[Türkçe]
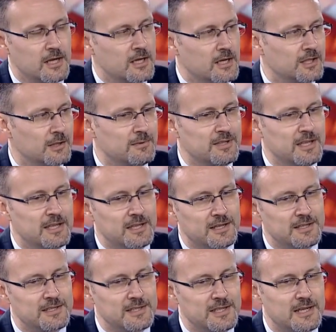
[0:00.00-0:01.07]
E, tabii
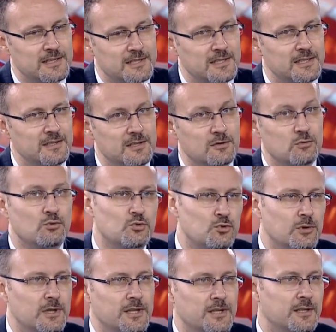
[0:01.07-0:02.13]
diğer siyasi risk
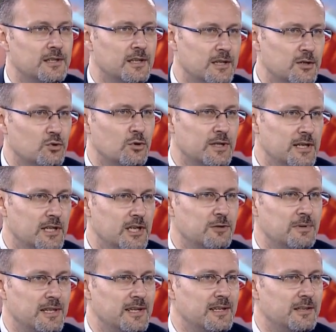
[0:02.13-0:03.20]
unsurlarının da son
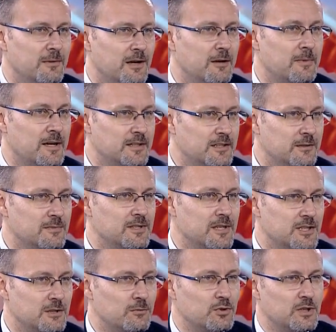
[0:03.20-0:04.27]
gelişmeleri itibariyle baktığımızda
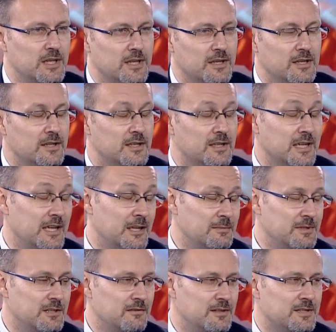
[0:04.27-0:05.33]
işte bu G, e, G20
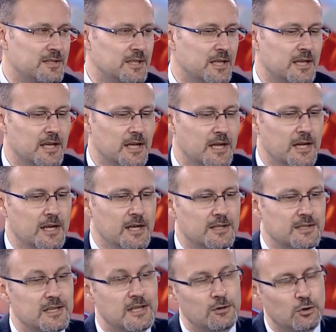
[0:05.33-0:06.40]
zirvesinde
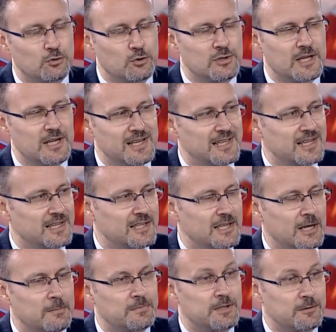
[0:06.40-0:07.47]
S400'lerle ilgili
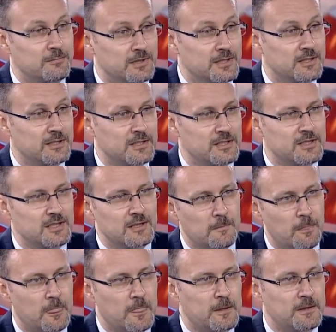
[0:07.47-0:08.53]
yaptırımların işte
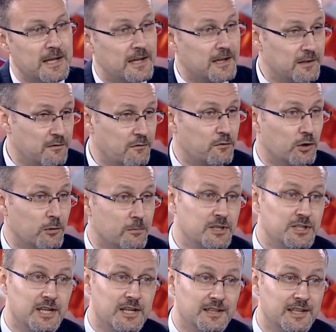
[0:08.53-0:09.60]
daha hafif
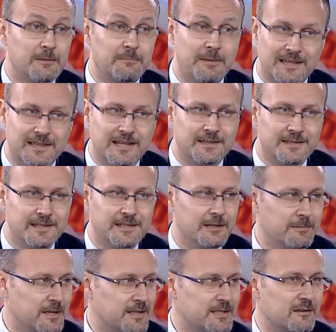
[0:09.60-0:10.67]
olabileceğine dair beklentinin
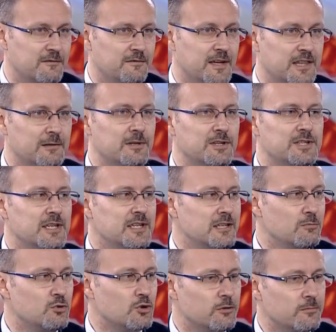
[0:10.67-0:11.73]
de biraz daha fiyatlamanın içine
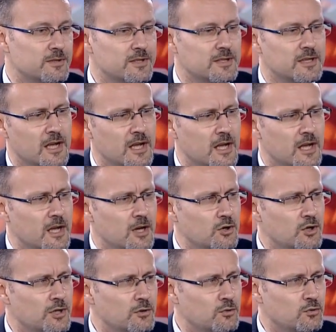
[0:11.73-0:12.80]
girmiş olması
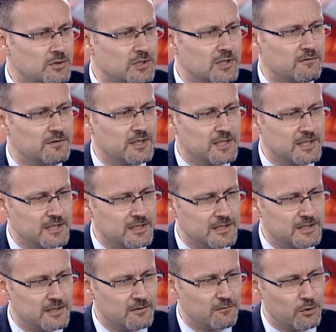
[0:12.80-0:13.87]
şu anda kur tarafındaki
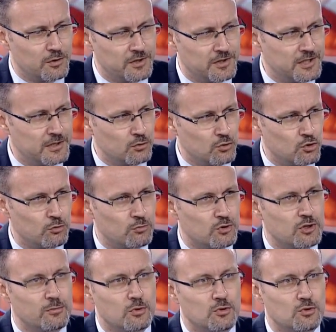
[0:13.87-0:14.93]
işte volatiliteyi düşürmüş
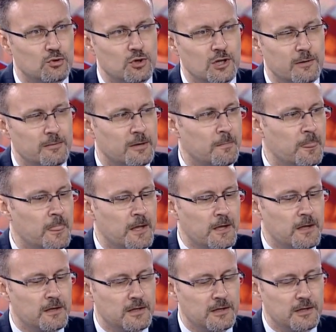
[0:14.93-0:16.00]
gibi gözüküyor ama
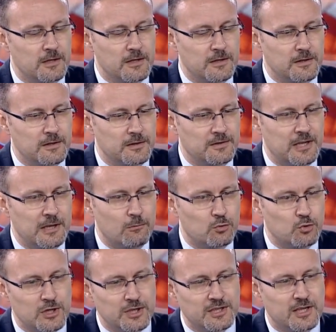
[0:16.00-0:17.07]
e,
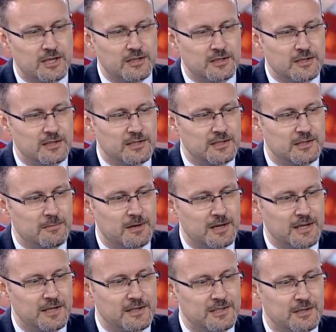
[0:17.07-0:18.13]
Temmuz ayına
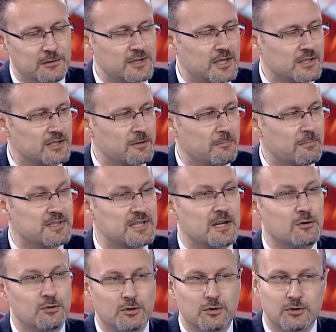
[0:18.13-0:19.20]
itibaren işte özellikle işte pazar
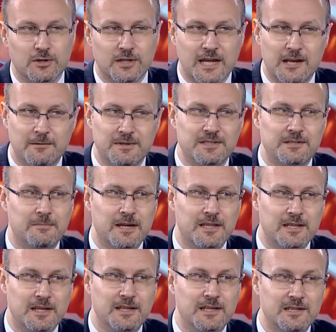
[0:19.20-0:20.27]
günü gelmesi
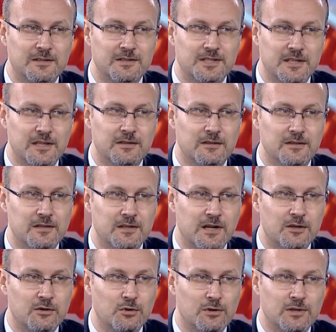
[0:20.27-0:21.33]
beklenen ilk işte e,
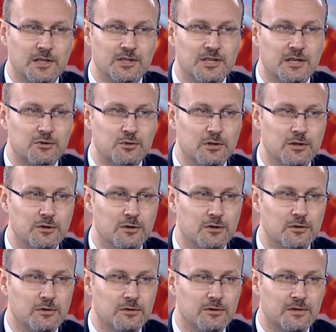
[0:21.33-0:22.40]
kargo yükleneceği
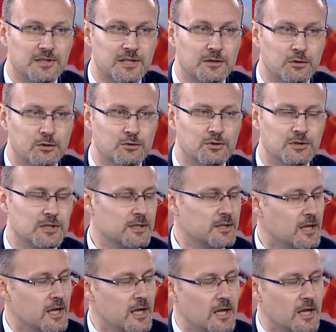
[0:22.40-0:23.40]
söyleniyor e, S-400'lerin.